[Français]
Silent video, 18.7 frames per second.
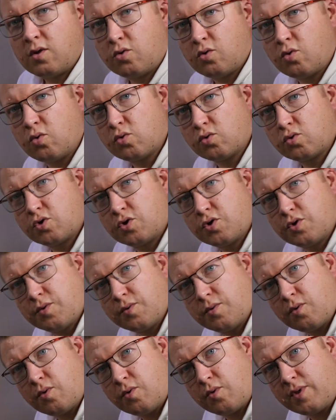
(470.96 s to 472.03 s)
Donc,
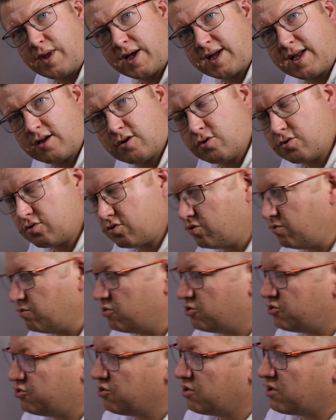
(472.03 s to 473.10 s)
on a quelques, une
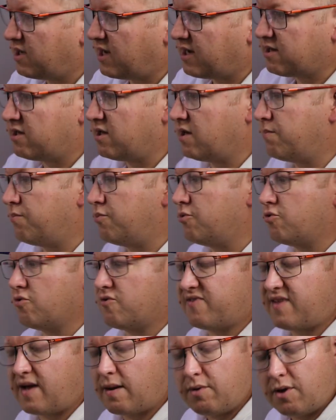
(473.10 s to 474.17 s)
mesure là qui est plutôt
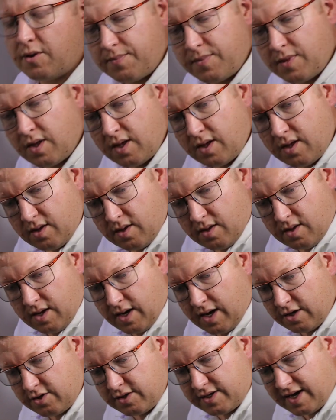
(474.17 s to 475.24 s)
stable,
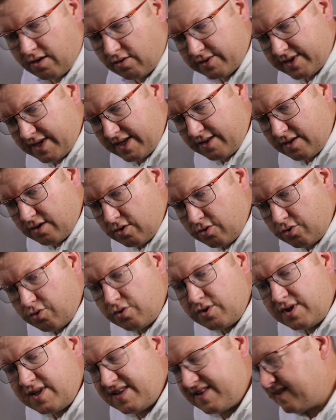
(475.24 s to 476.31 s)
à une quarantaine
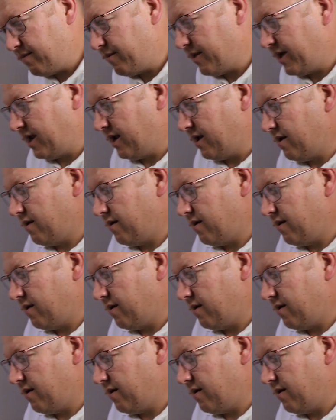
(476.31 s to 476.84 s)
de décibels.